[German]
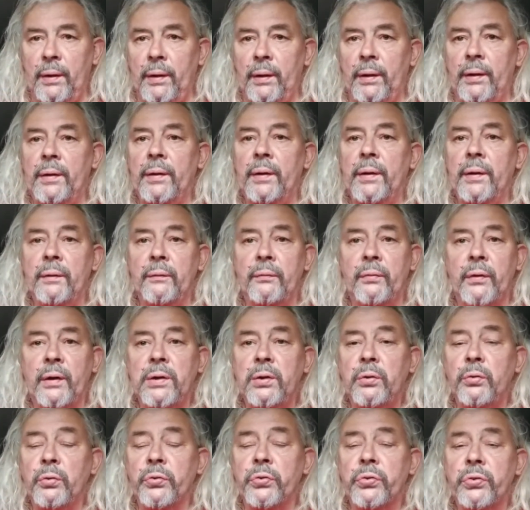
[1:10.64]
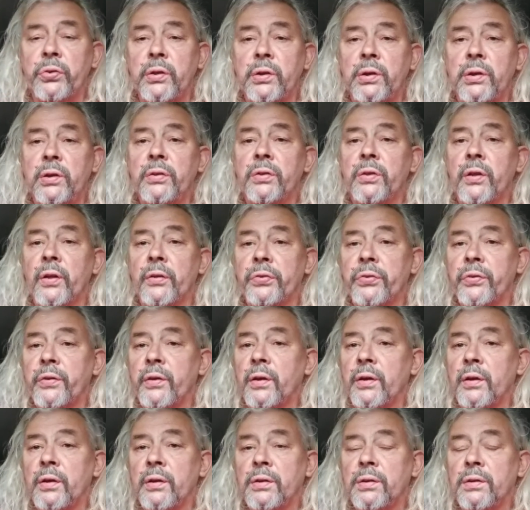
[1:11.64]
war just in dieser
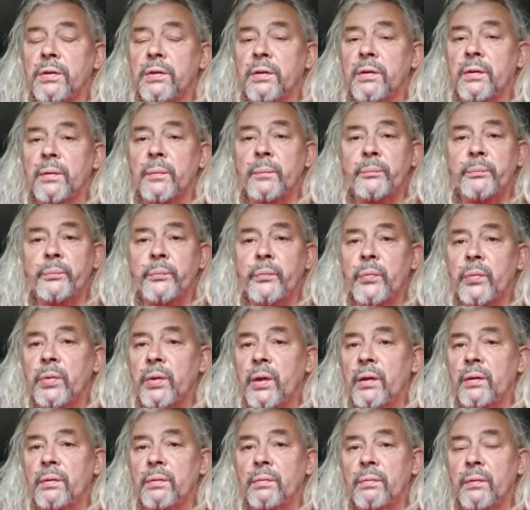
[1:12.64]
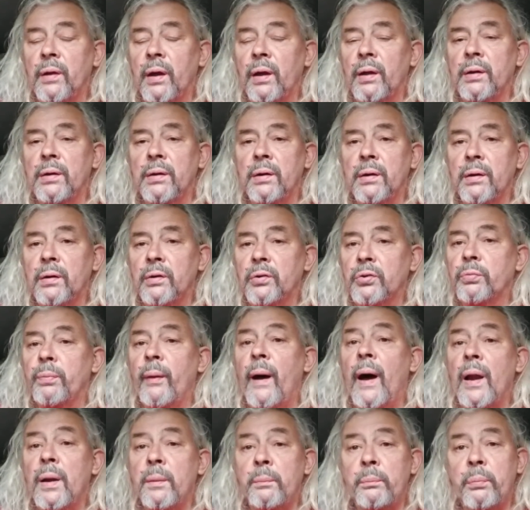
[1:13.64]
Zeit ähm, ein
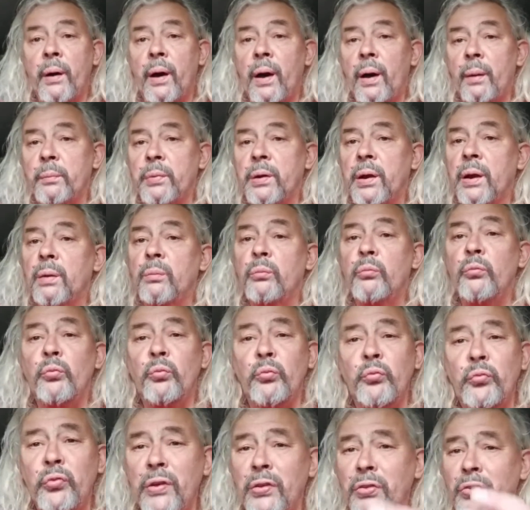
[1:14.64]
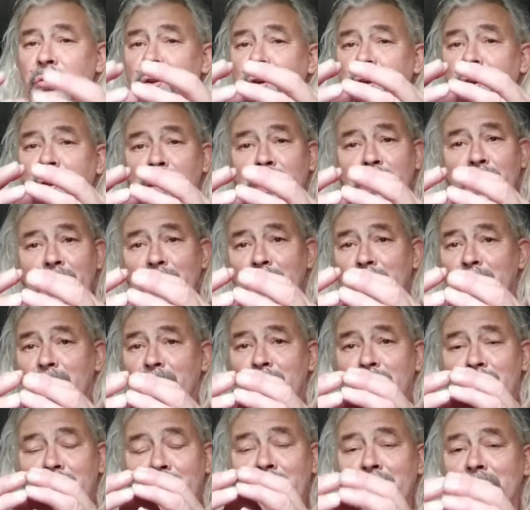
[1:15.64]
Schwanpaar mit einem winzig kleinen,
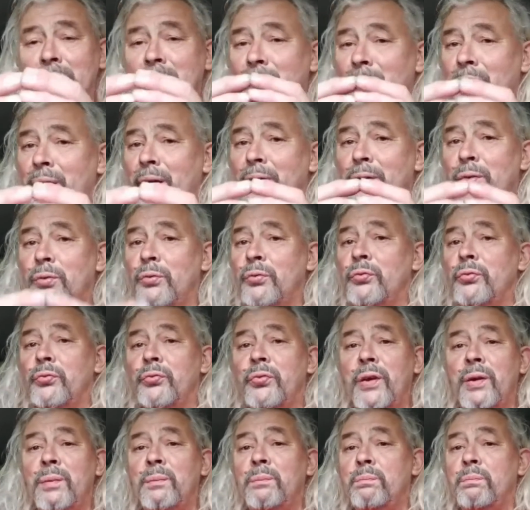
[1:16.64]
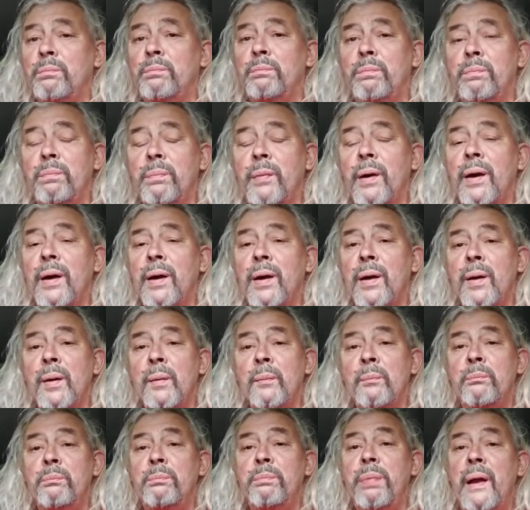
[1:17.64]
ganz kleinen
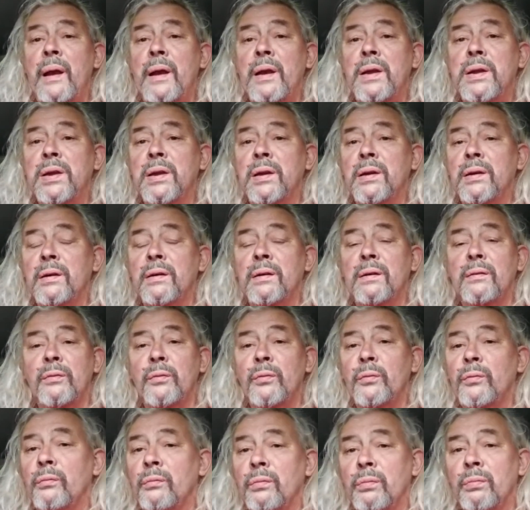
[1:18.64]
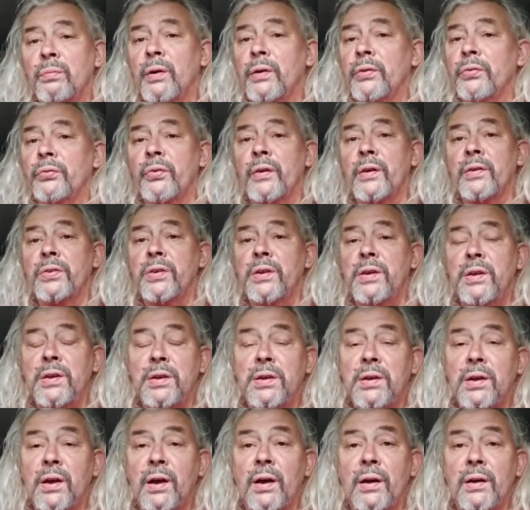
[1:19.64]
Fettbällchen, was weiß
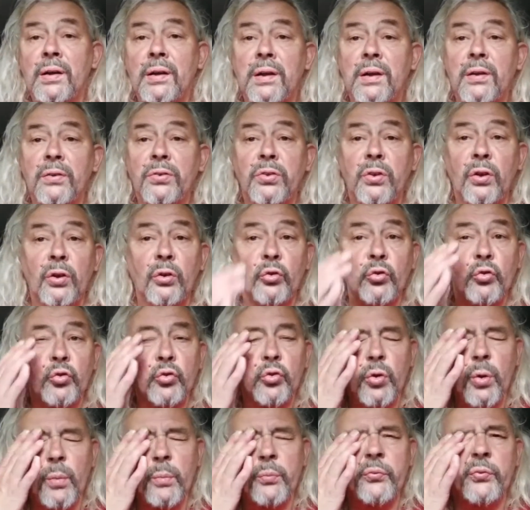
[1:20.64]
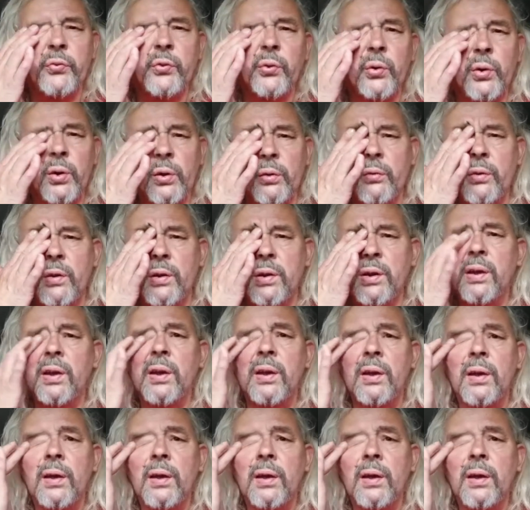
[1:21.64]
ich, gerade gestern geschlüpft oder was.